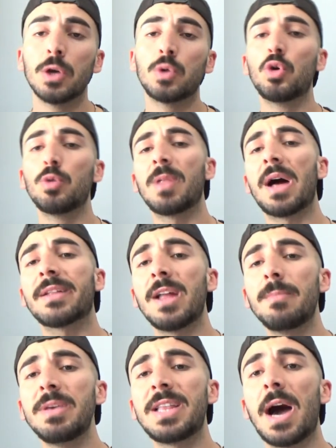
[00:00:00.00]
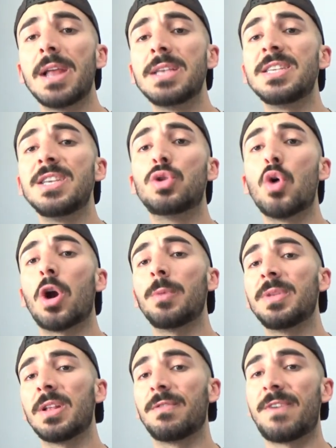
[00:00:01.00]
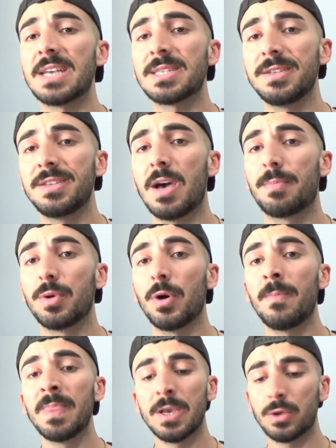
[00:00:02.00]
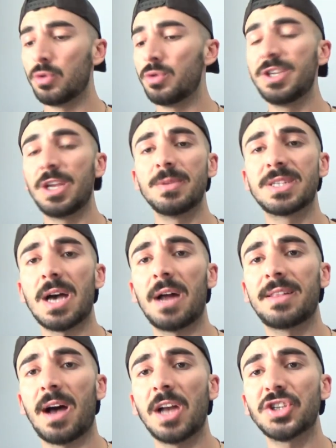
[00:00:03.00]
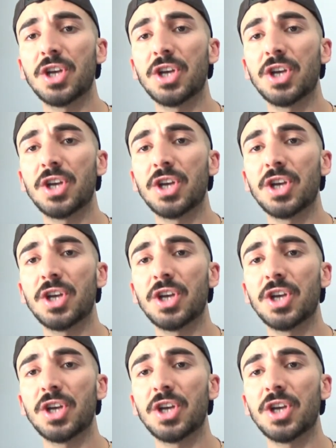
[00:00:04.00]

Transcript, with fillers: Gruplardan bir bir tanesi intermittent fasting yapıyor. Günün 20 saati aç